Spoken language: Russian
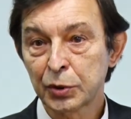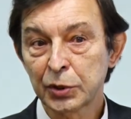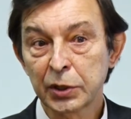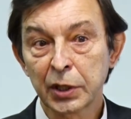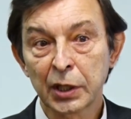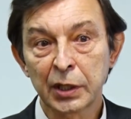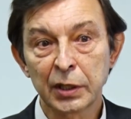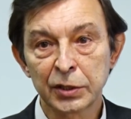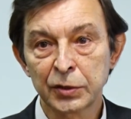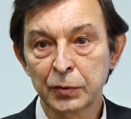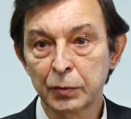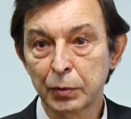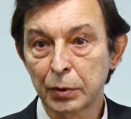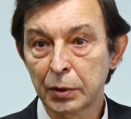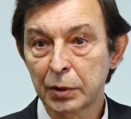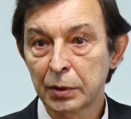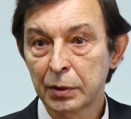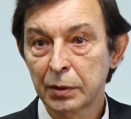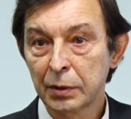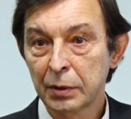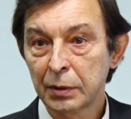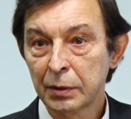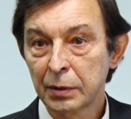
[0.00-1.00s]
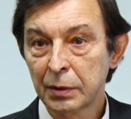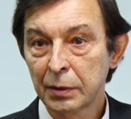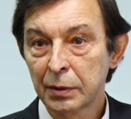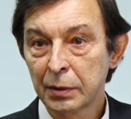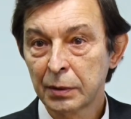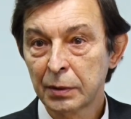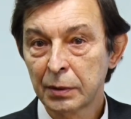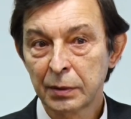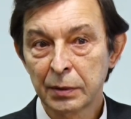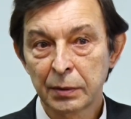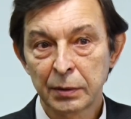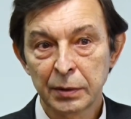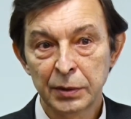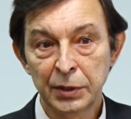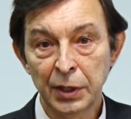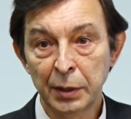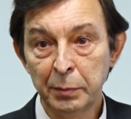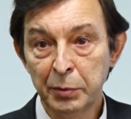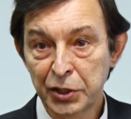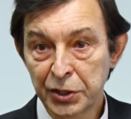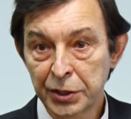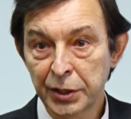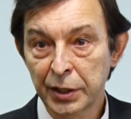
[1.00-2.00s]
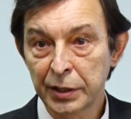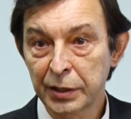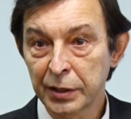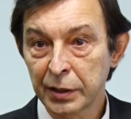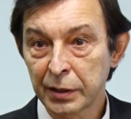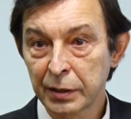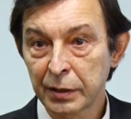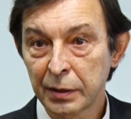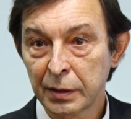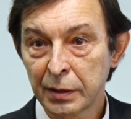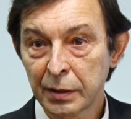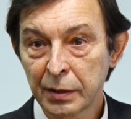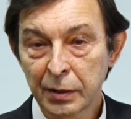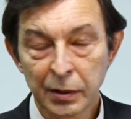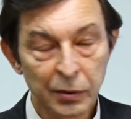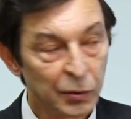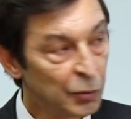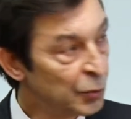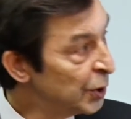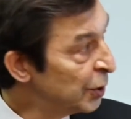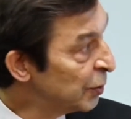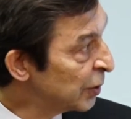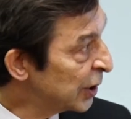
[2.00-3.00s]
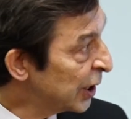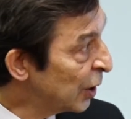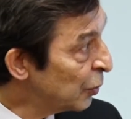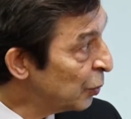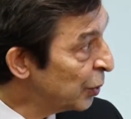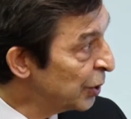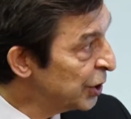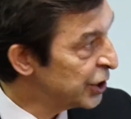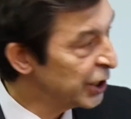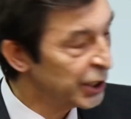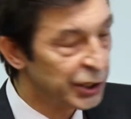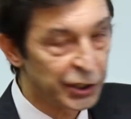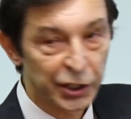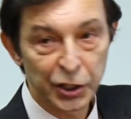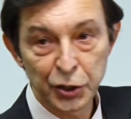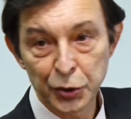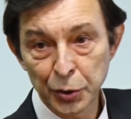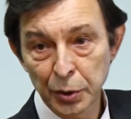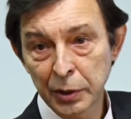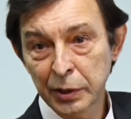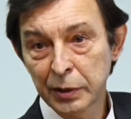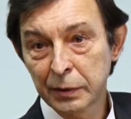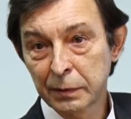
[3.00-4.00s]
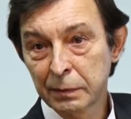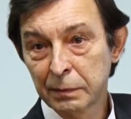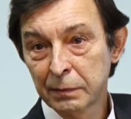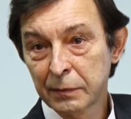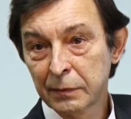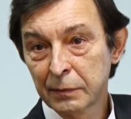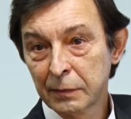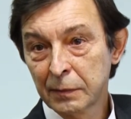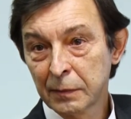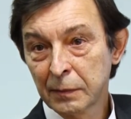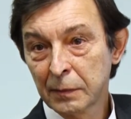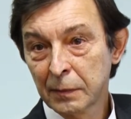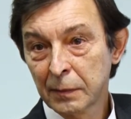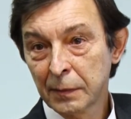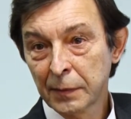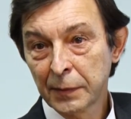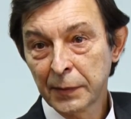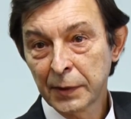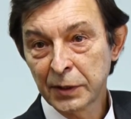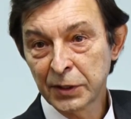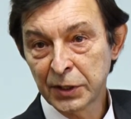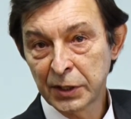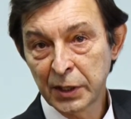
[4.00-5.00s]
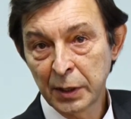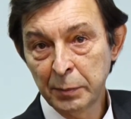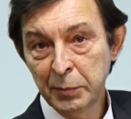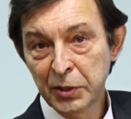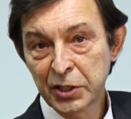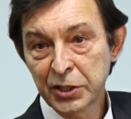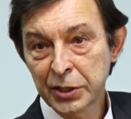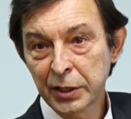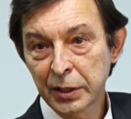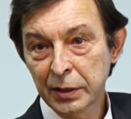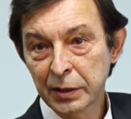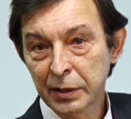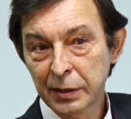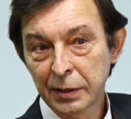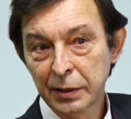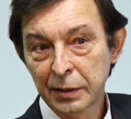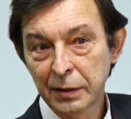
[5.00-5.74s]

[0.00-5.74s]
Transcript: услыхал звук. Дребезжение. У него такой же язычок задребезжал.